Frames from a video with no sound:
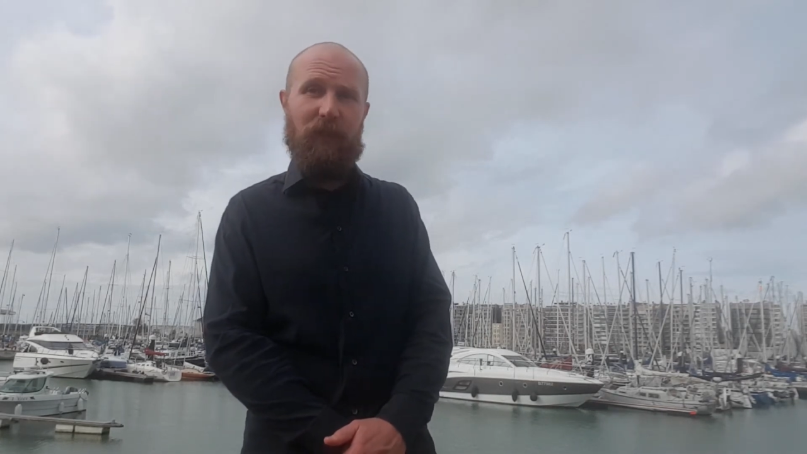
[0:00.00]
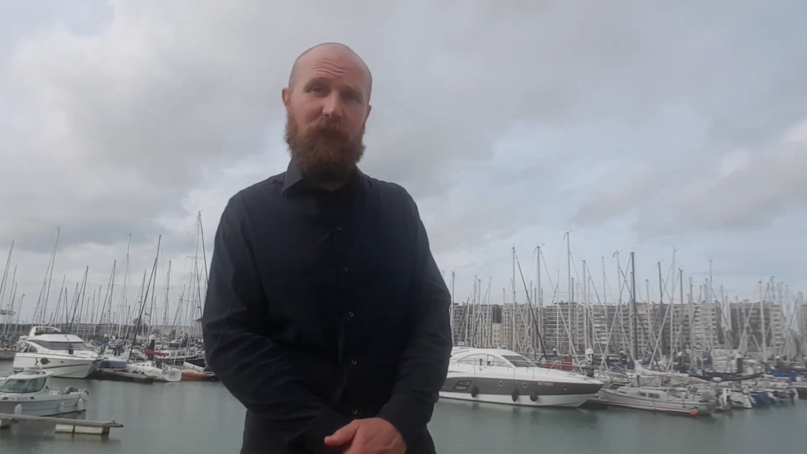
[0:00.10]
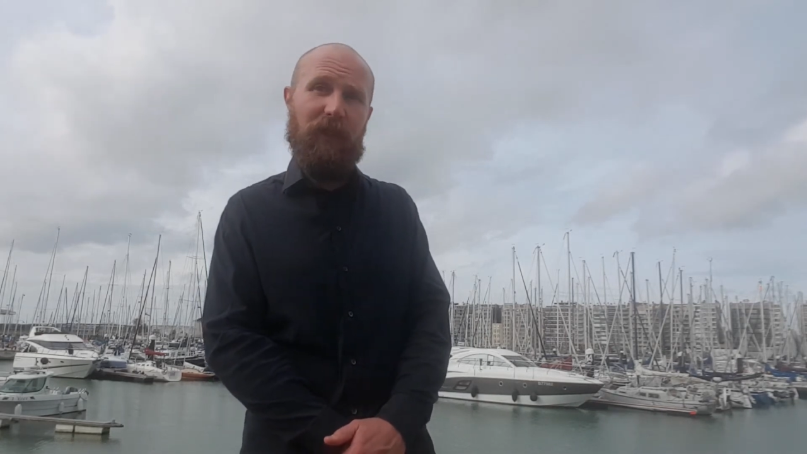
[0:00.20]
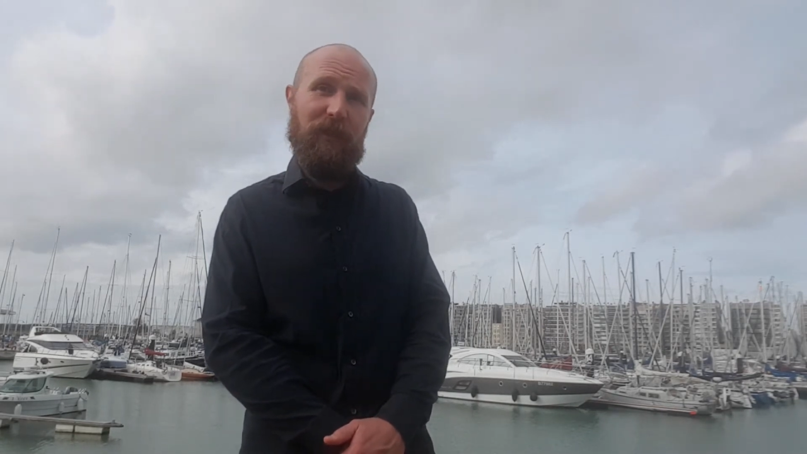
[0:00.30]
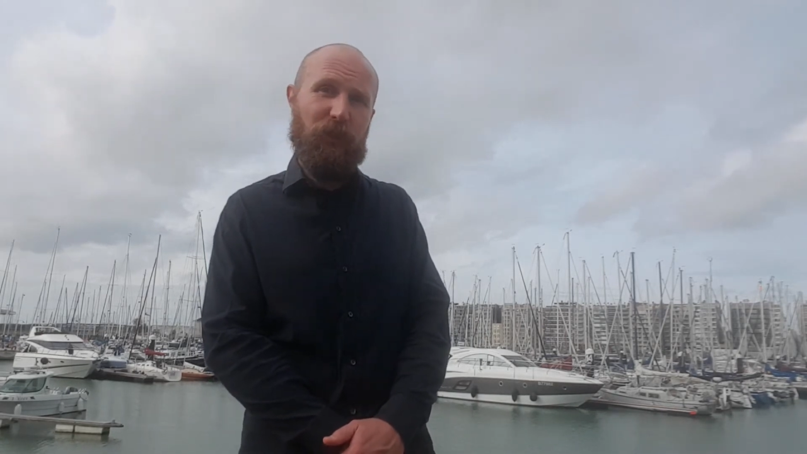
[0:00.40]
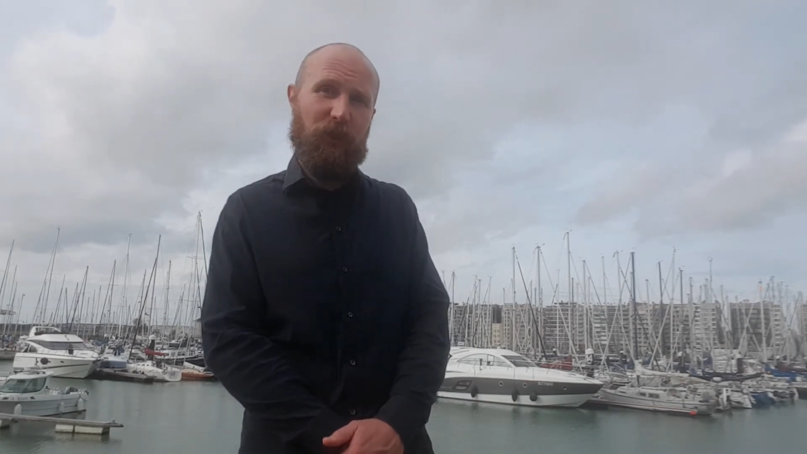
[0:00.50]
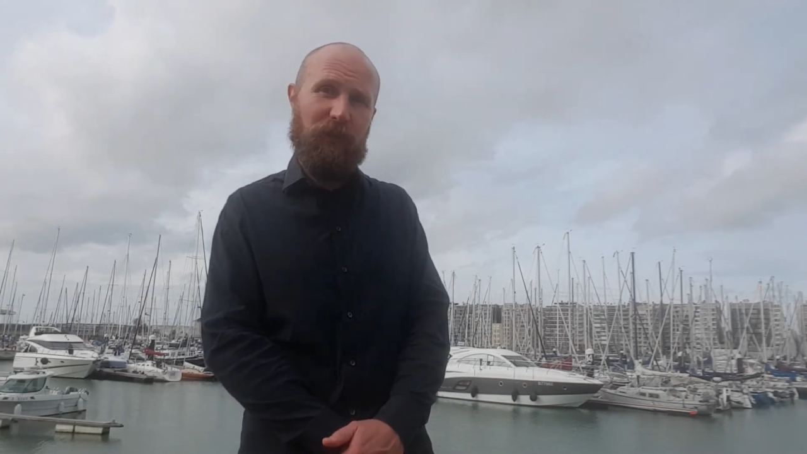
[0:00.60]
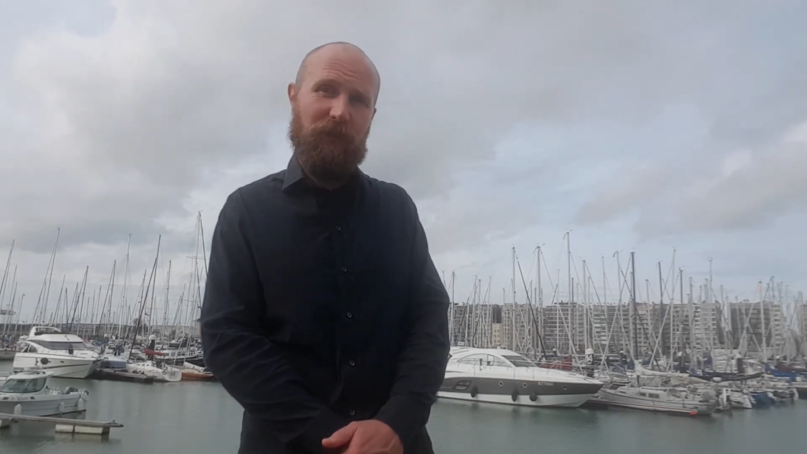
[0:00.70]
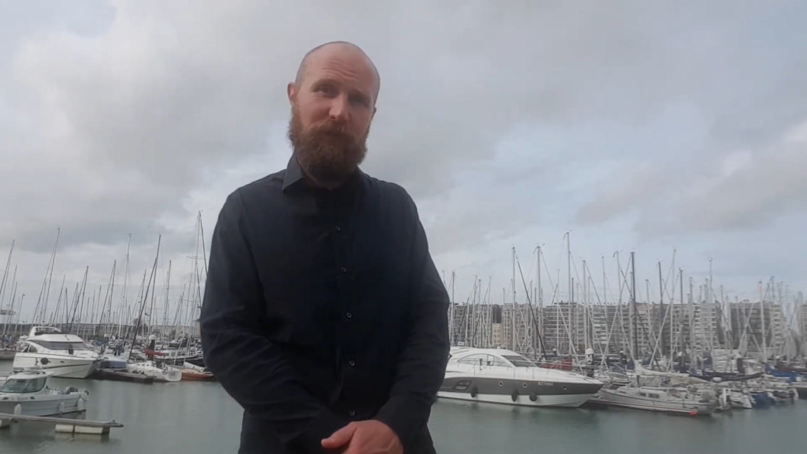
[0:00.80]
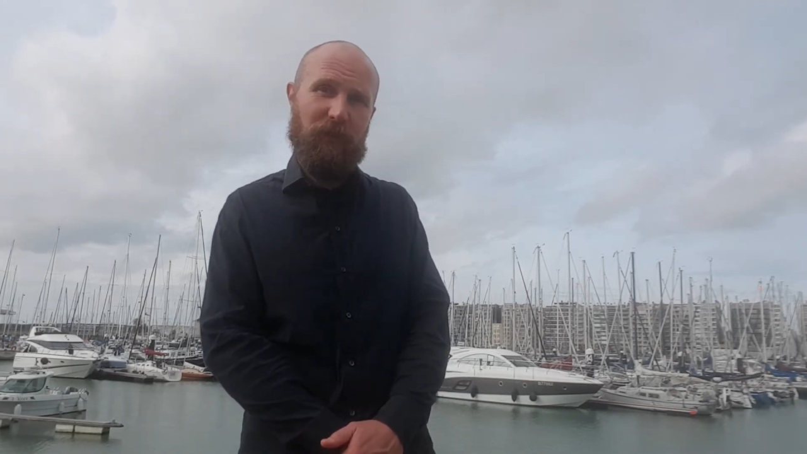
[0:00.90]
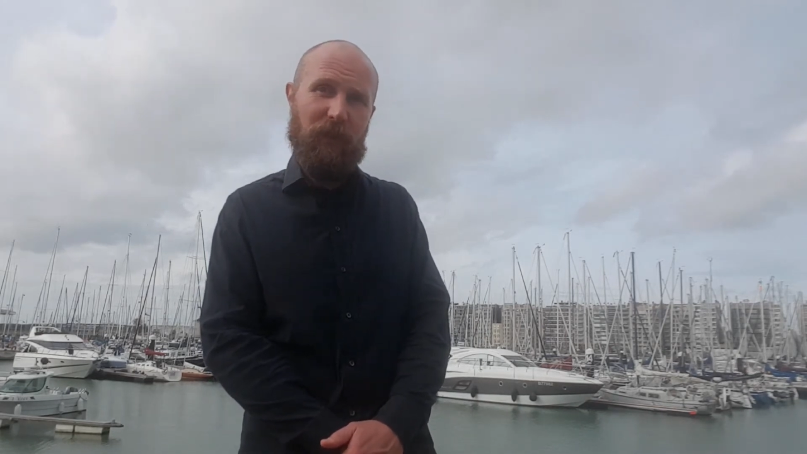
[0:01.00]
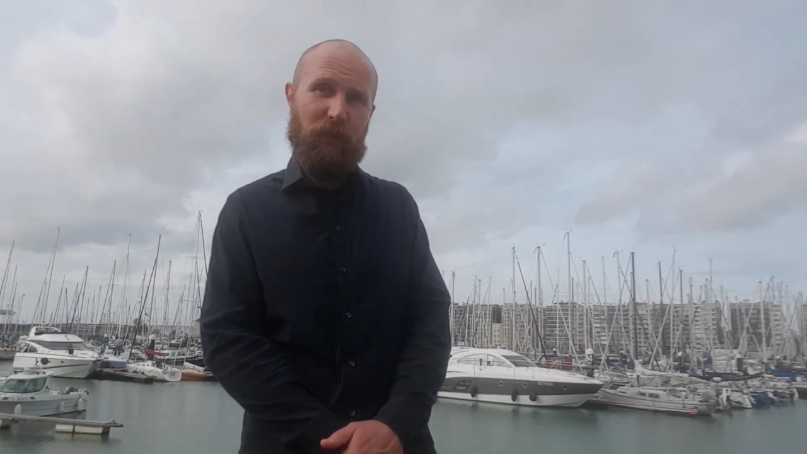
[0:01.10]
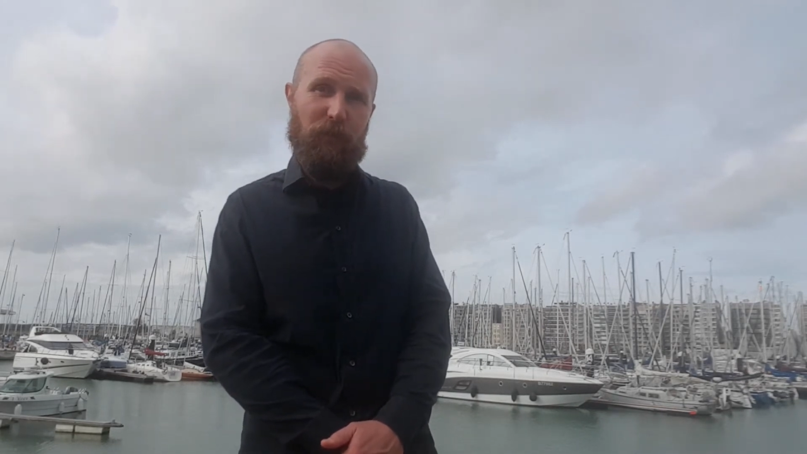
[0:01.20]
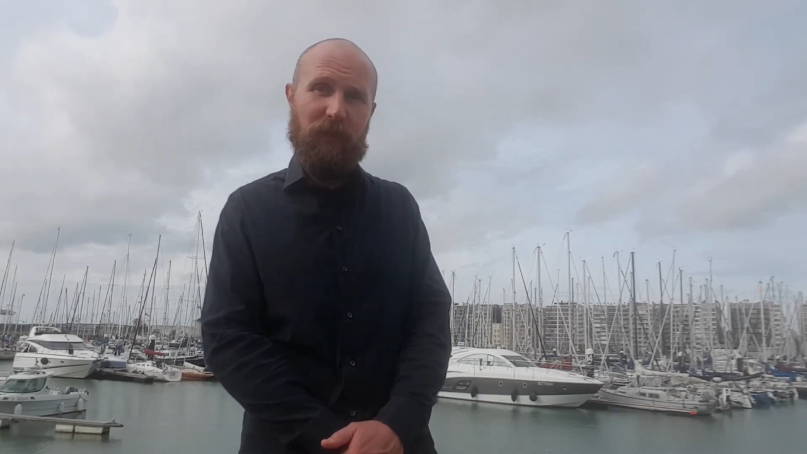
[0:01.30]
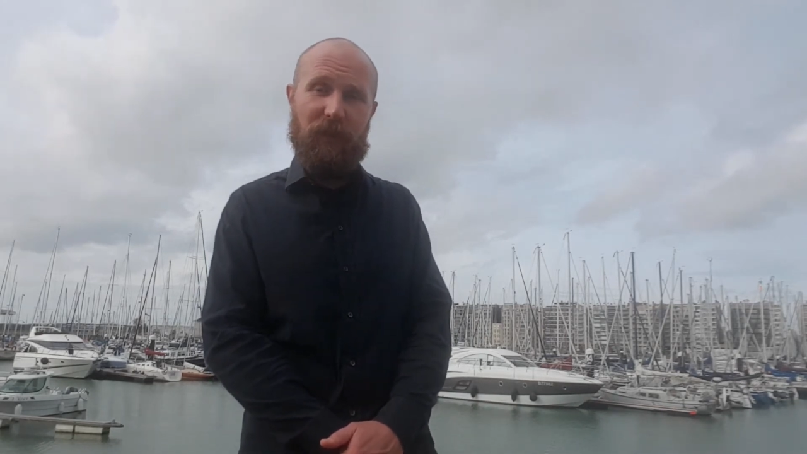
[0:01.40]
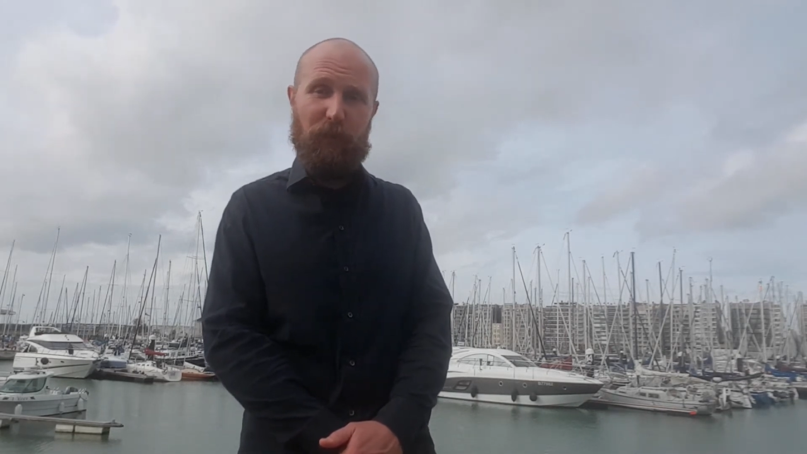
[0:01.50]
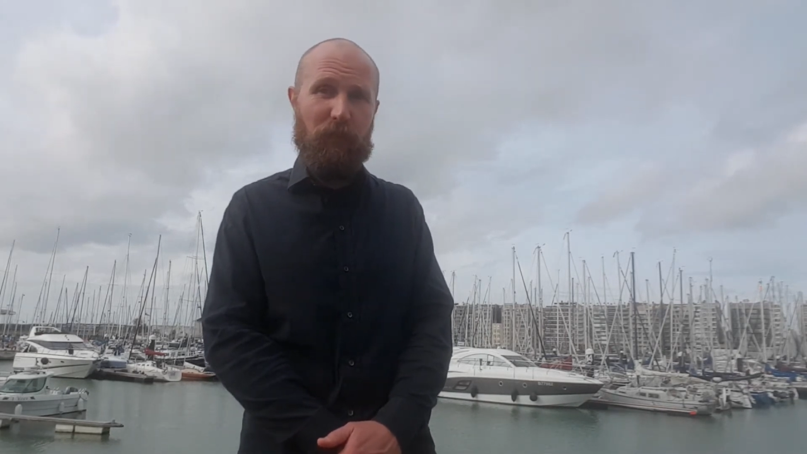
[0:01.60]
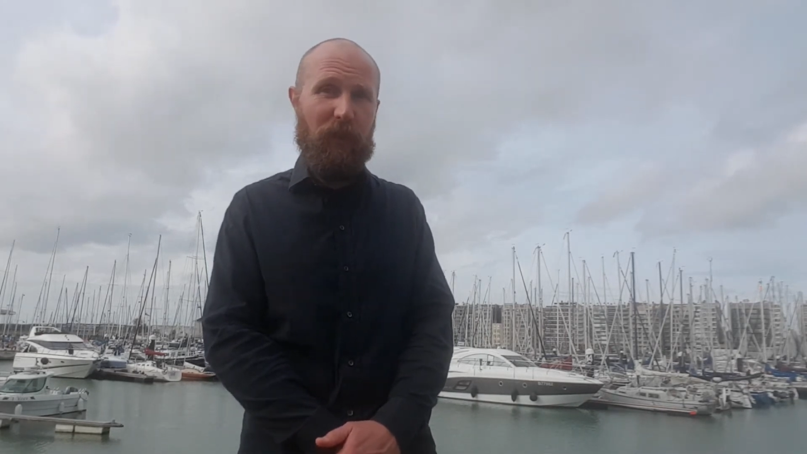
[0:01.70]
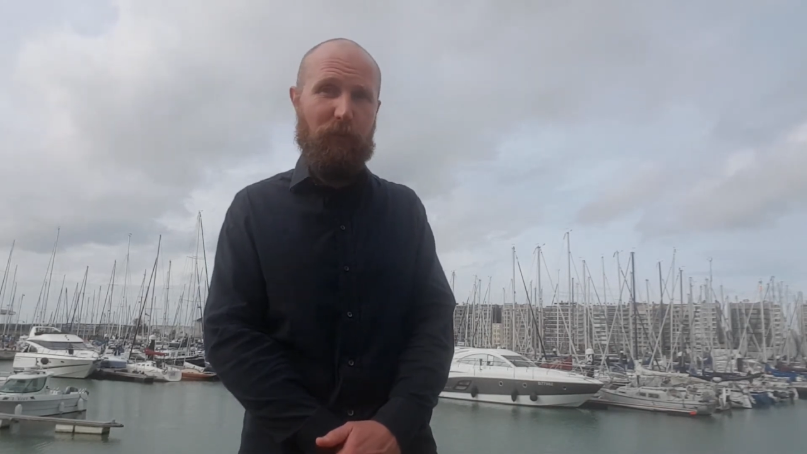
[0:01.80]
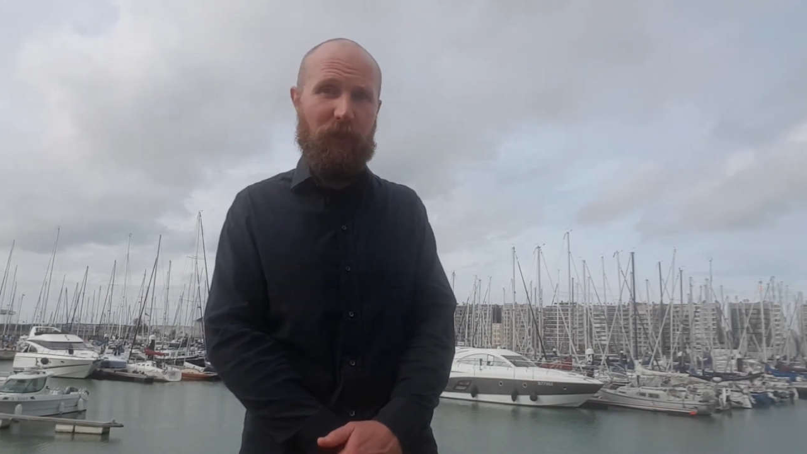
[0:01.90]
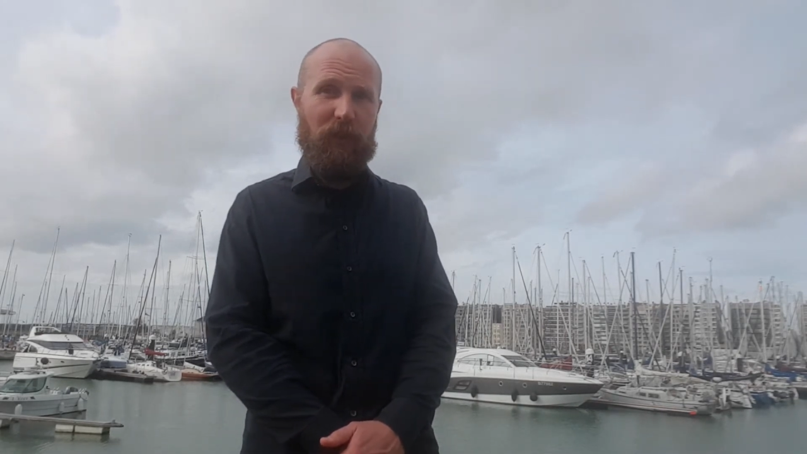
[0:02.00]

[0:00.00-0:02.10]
горячкой или под грибами,